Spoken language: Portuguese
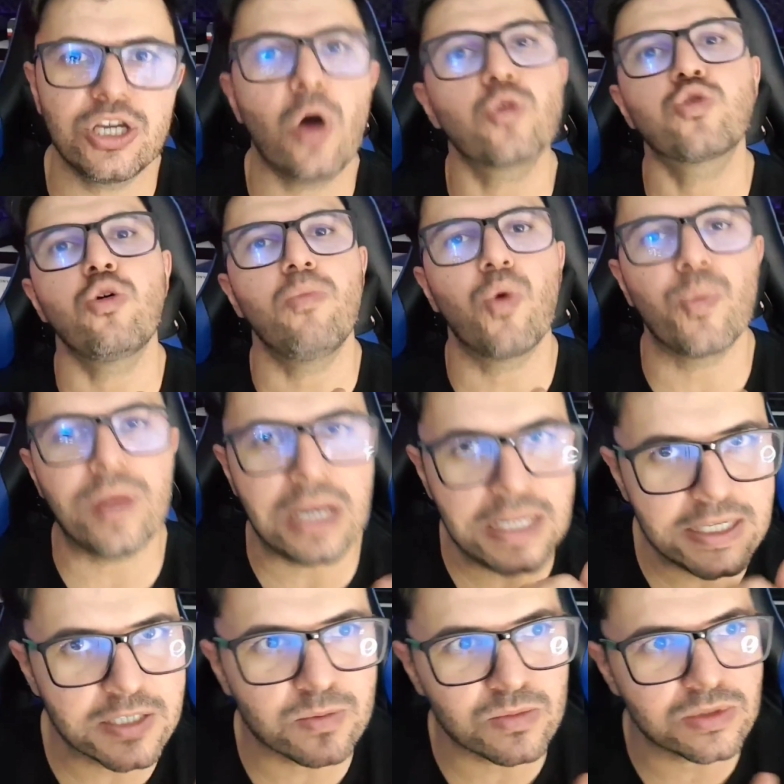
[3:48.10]
de
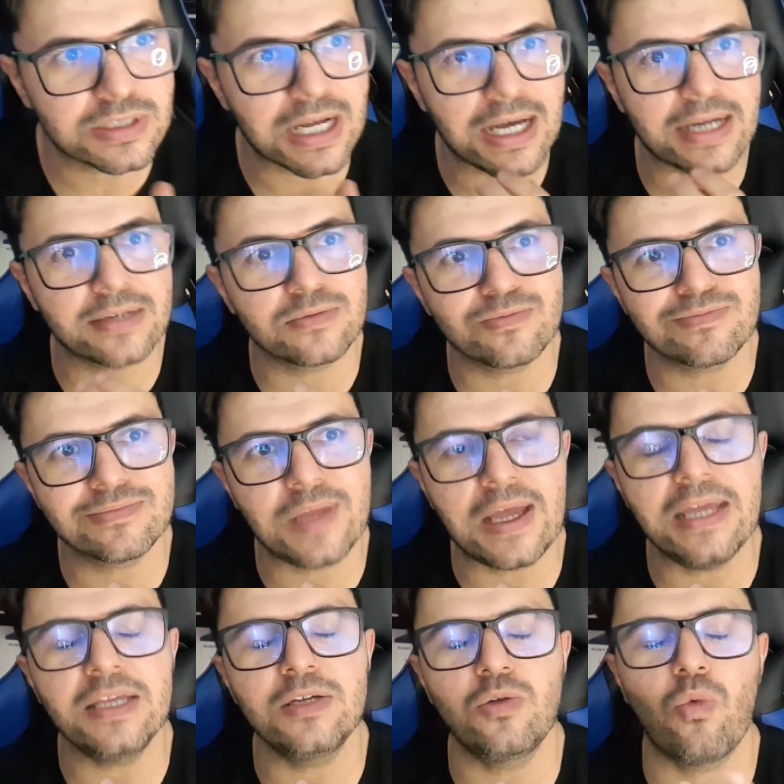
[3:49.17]
automobilismo, cara, não
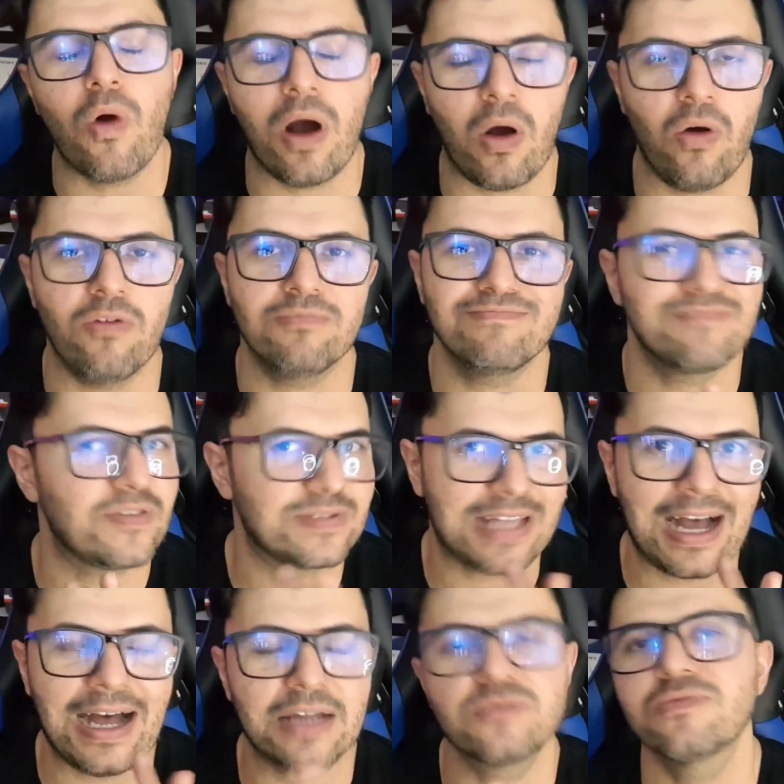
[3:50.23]
tem igual,
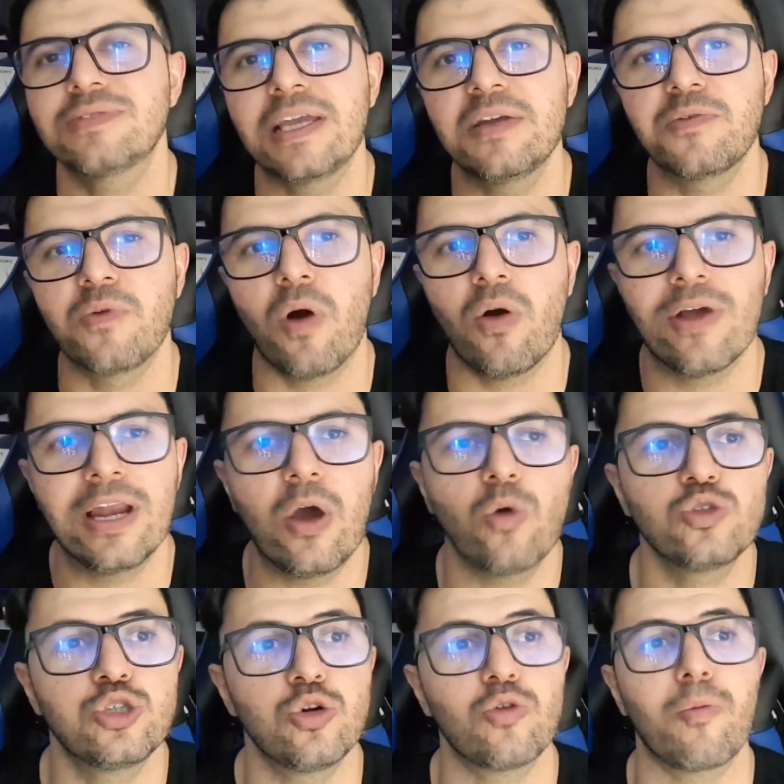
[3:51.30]
tá? Não tem igual. Ele é
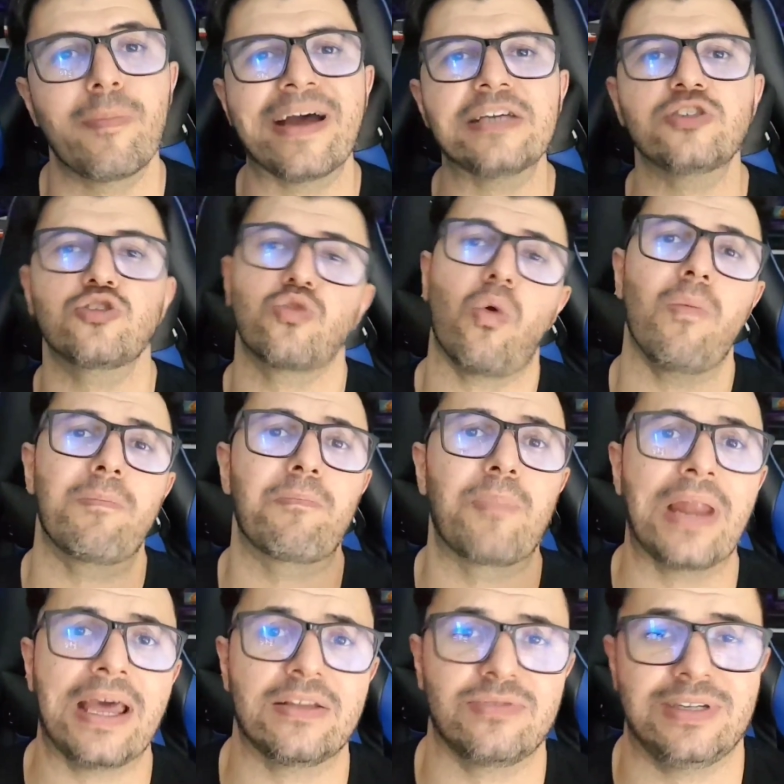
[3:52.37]
o jogo mais
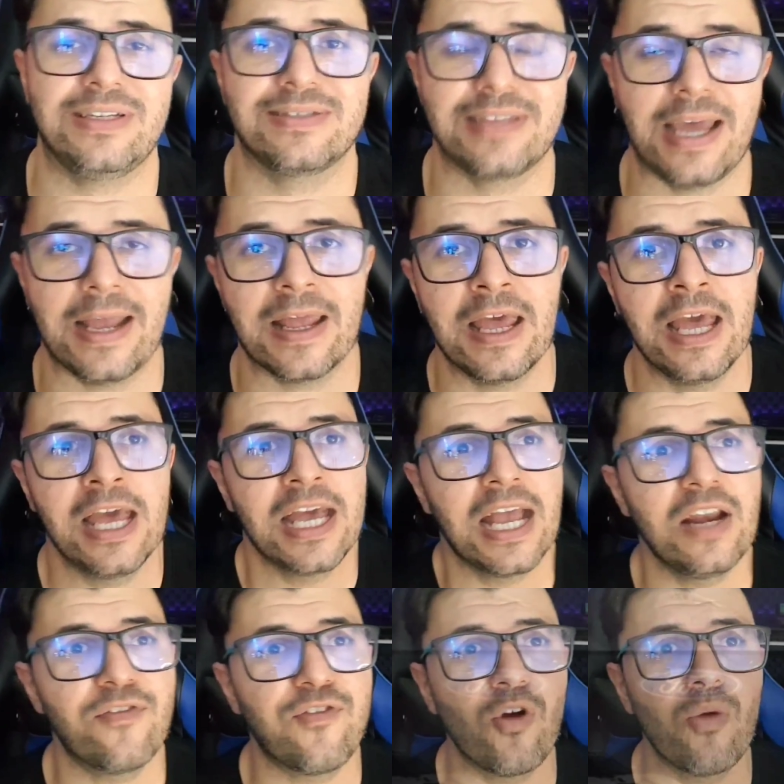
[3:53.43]
completo que tem. Ele